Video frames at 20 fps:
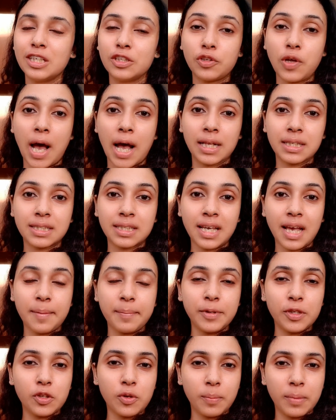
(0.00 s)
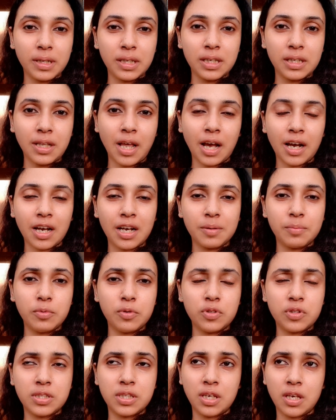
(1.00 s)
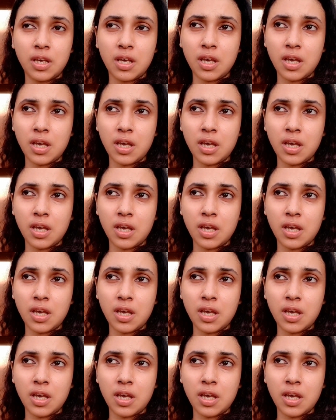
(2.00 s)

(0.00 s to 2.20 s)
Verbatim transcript: তো আজকে আমি তোমাদের দেখাবো যে